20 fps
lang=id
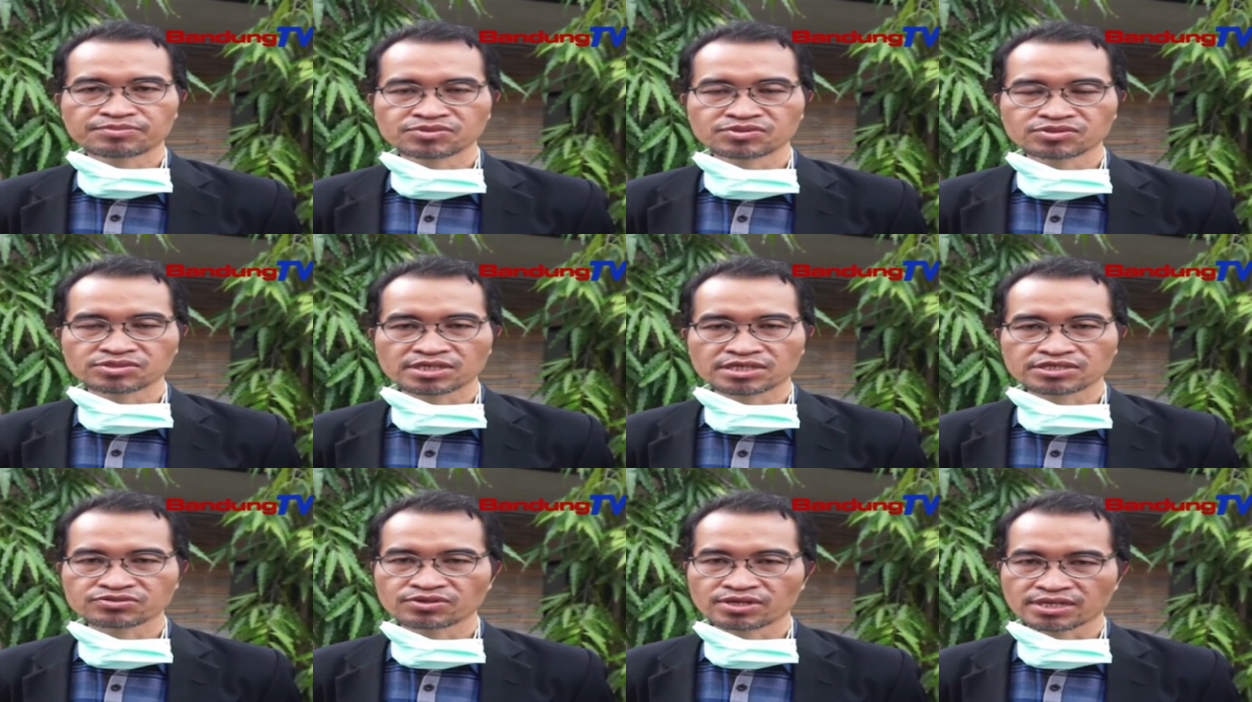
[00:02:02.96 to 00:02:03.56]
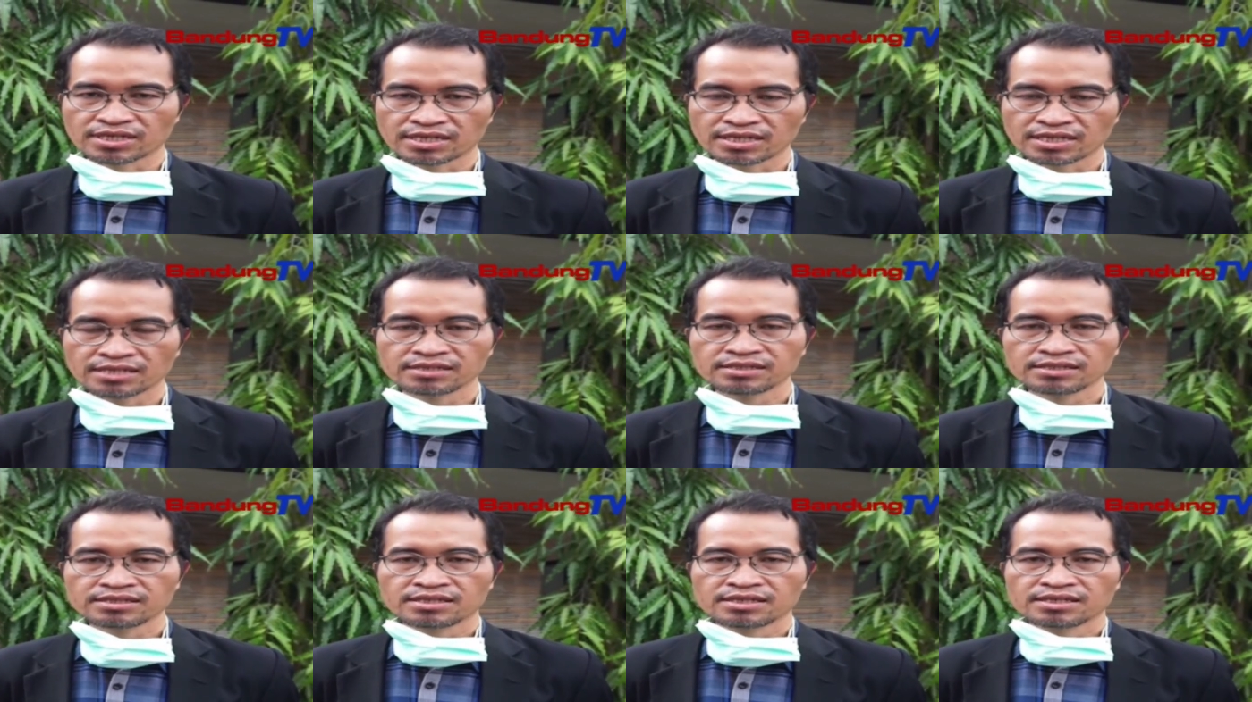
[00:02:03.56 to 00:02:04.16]
pemungutan
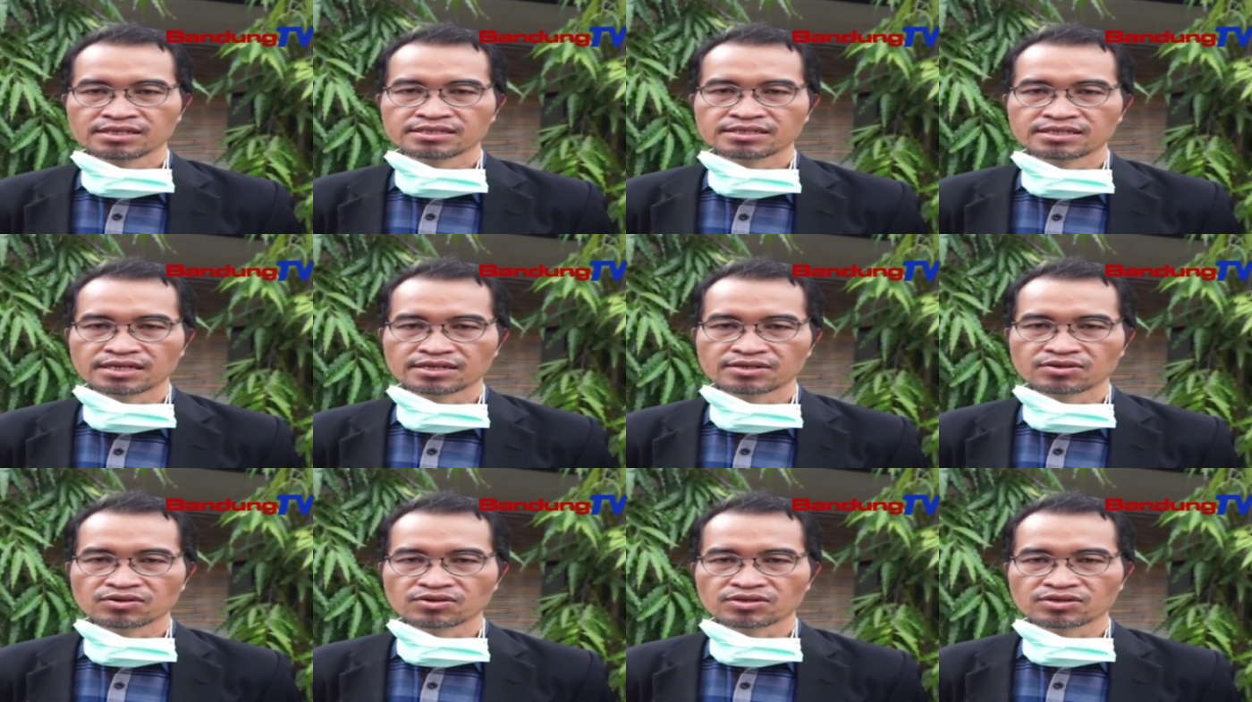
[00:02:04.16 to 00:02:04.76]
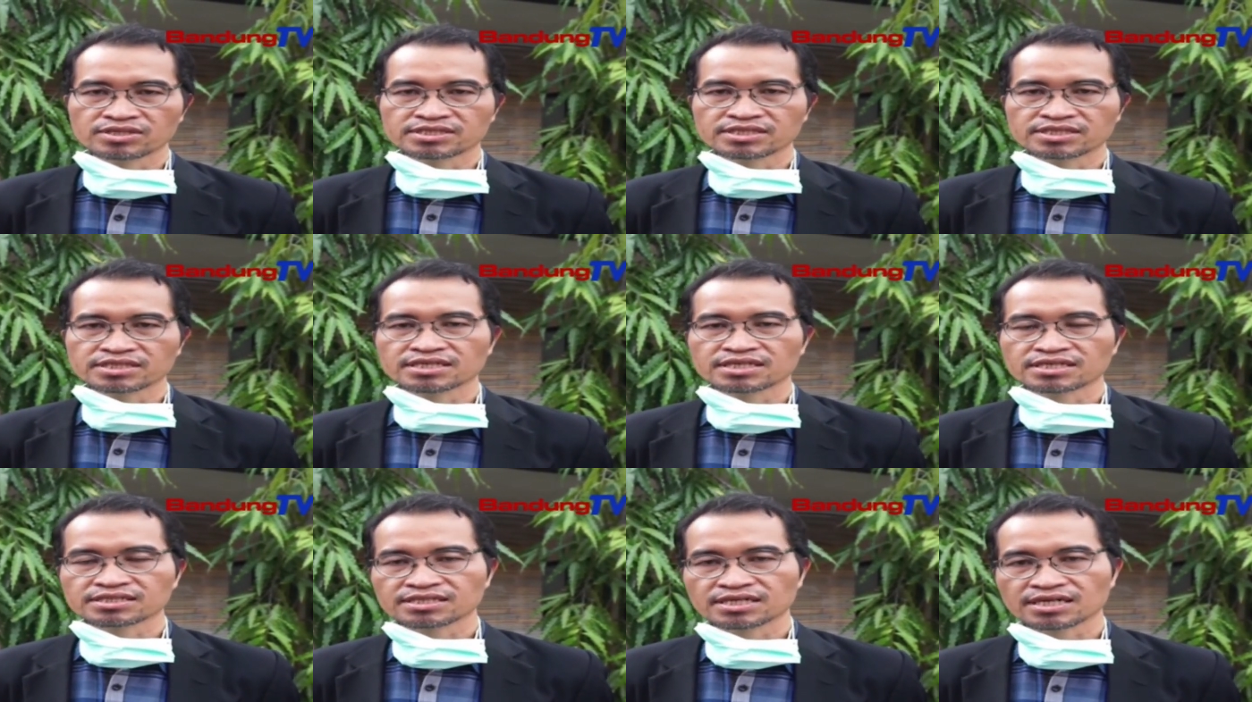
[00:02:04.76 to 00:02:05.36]
suara dan
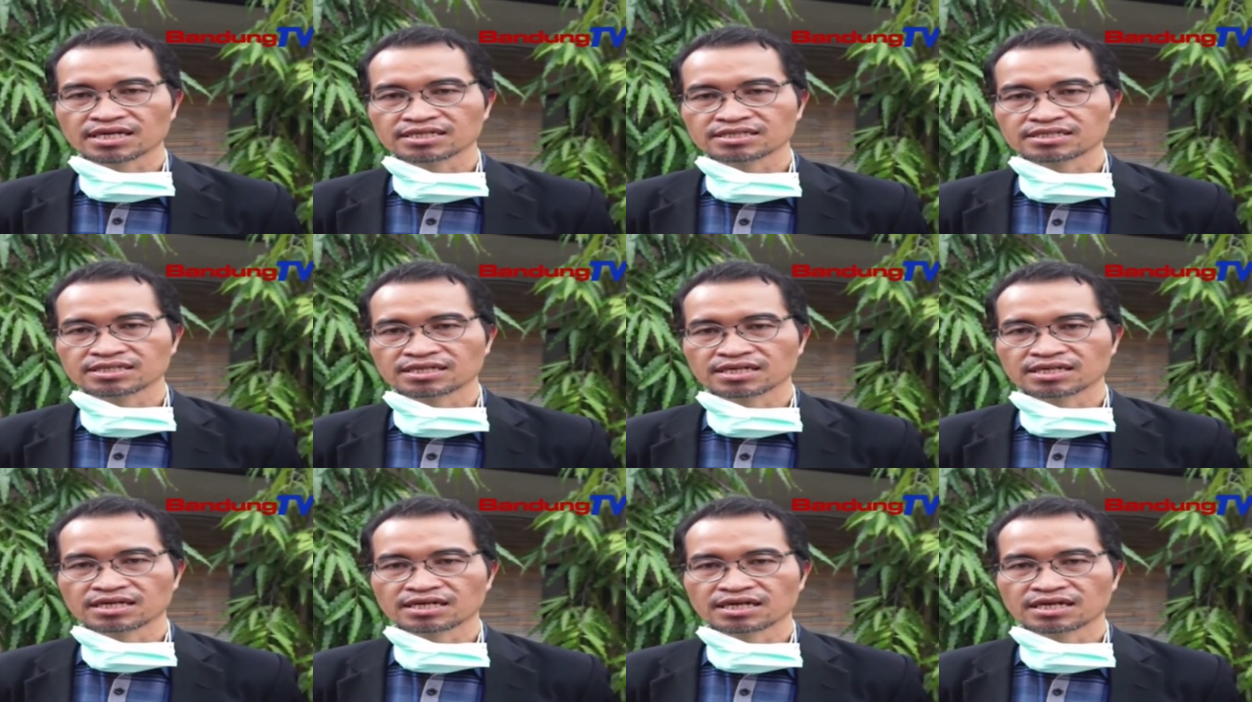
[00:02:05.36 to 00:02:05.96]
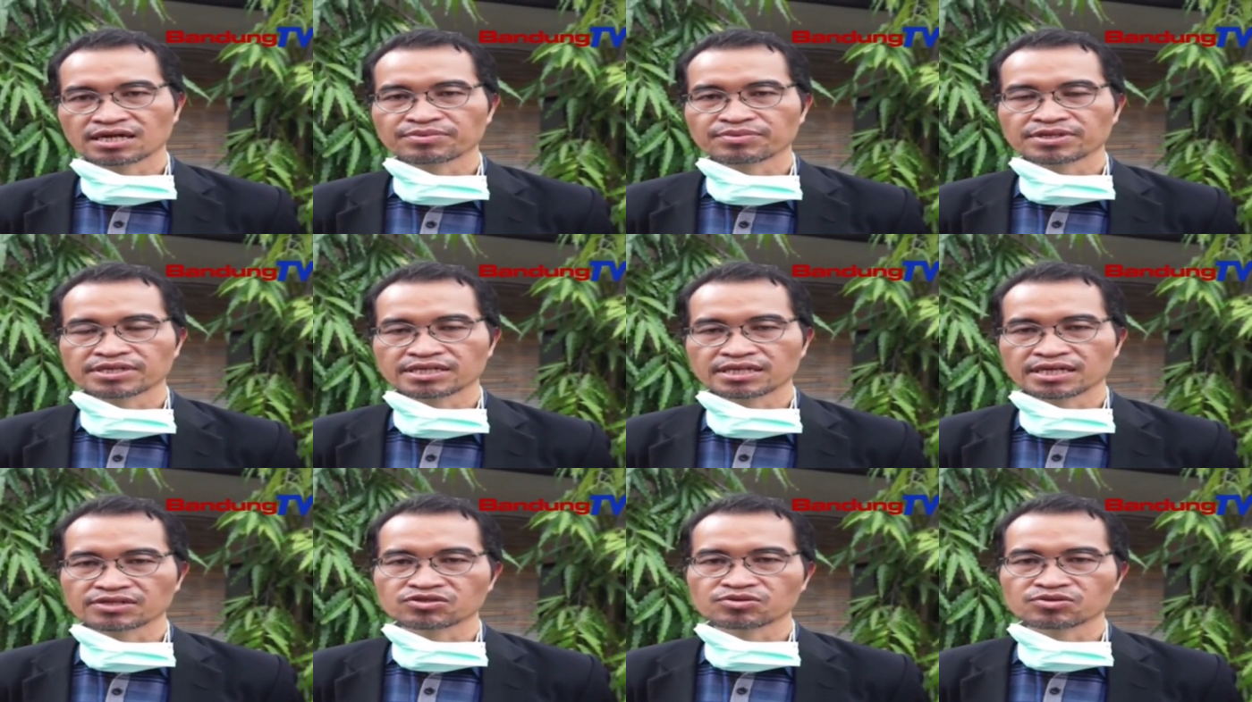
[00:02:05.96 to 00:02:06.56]
logistik yang terkait dengan
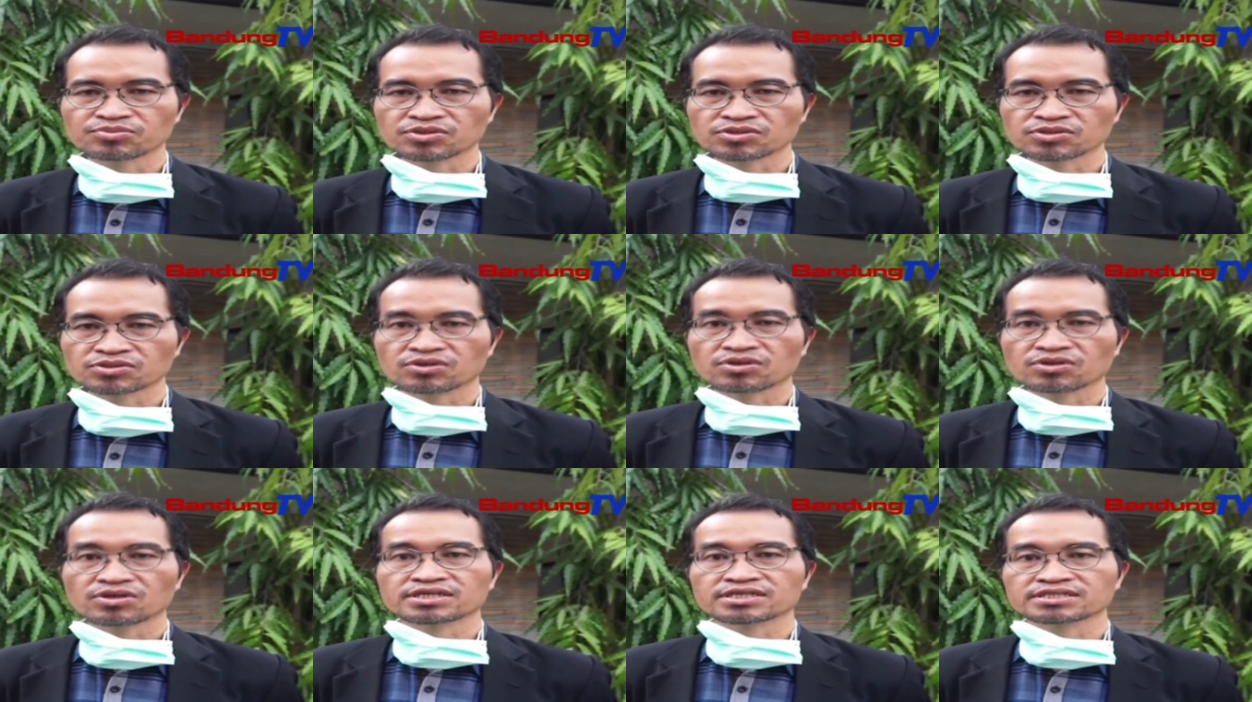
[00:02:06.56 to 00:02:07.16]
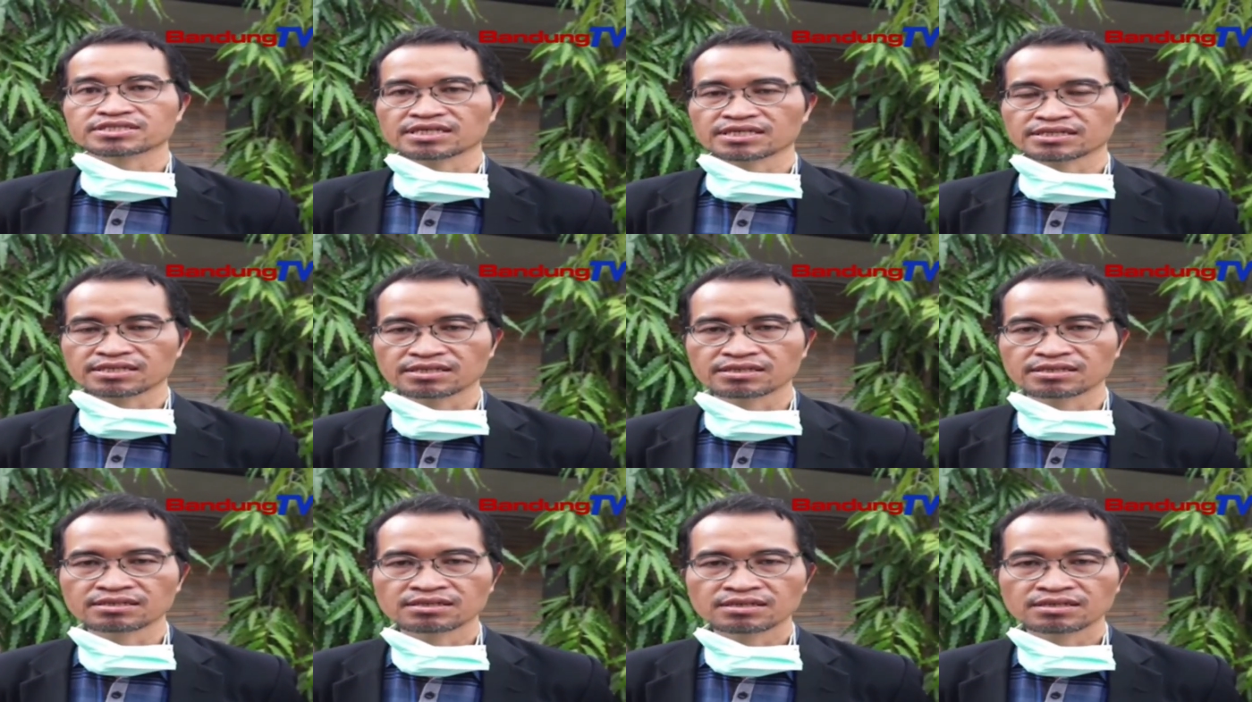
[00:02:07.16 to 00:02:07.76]
APD atau protokol
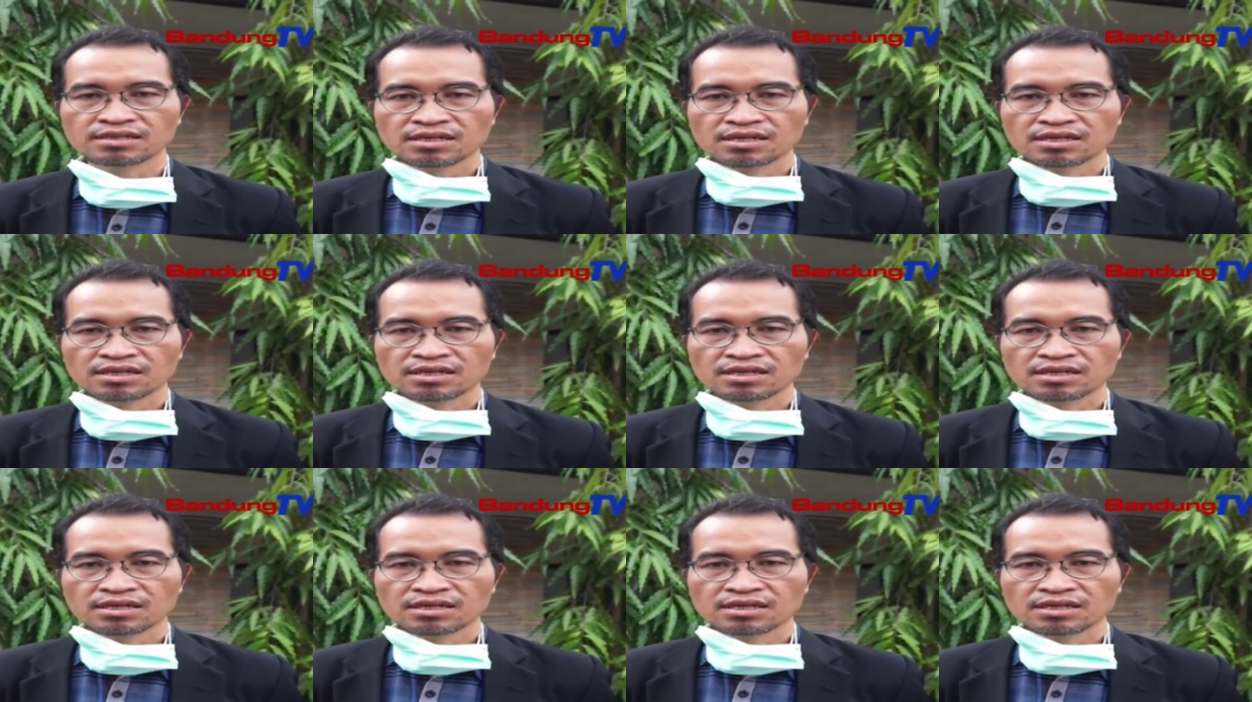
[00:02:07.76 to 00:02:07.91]
kesehatan.